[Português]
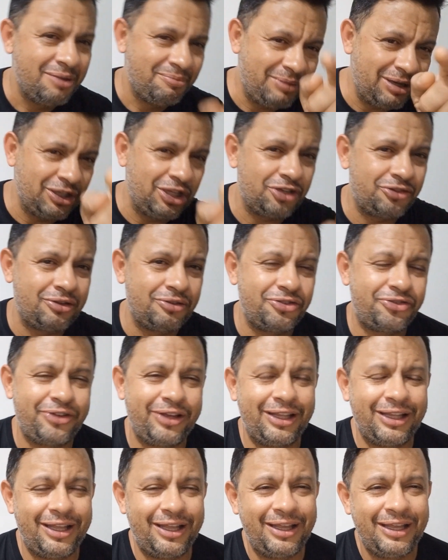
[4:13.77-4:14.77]
Mas nós vamos
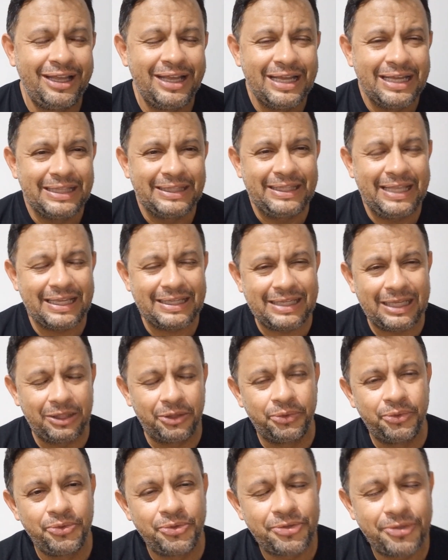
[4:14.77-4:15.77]
falar dessa
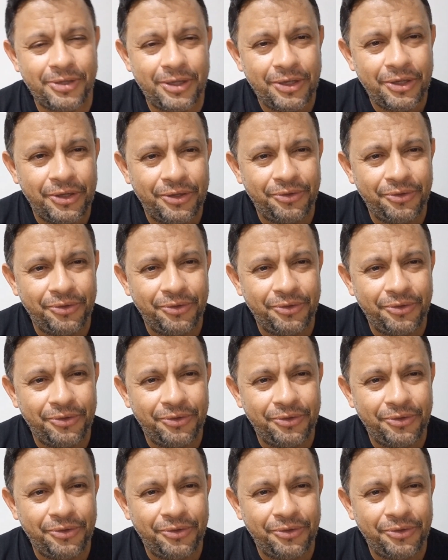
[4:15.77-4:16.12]
luz